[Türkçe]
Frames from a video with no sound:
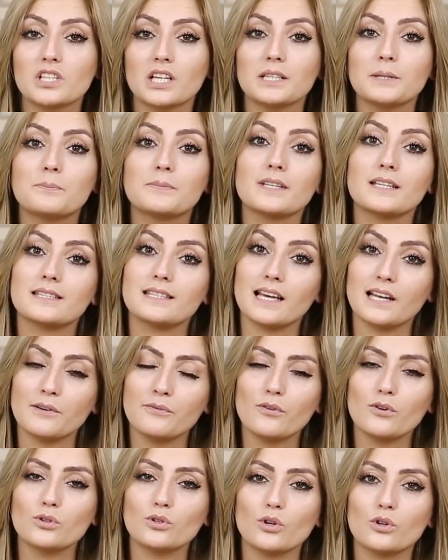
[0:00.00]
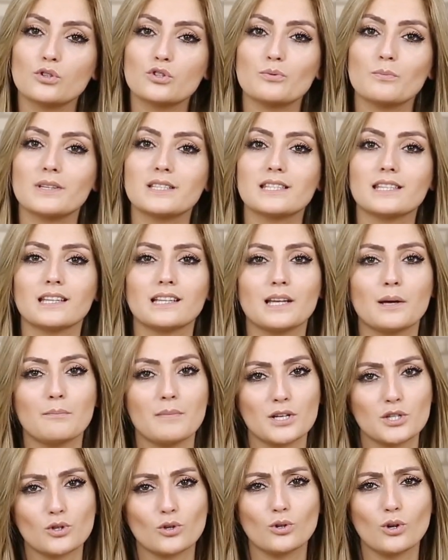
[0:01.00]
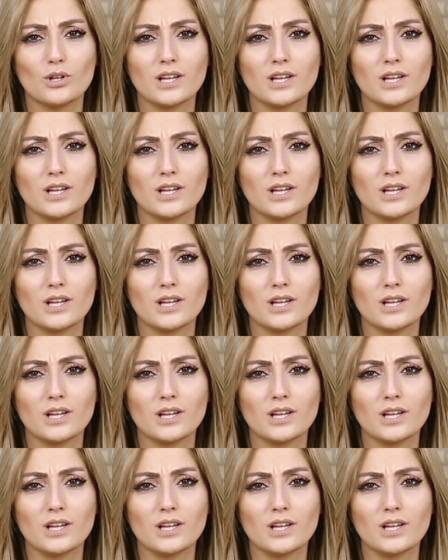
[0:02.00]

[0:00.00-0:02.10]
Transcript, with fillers: çalıp da telefon görüşmesiyle meşgul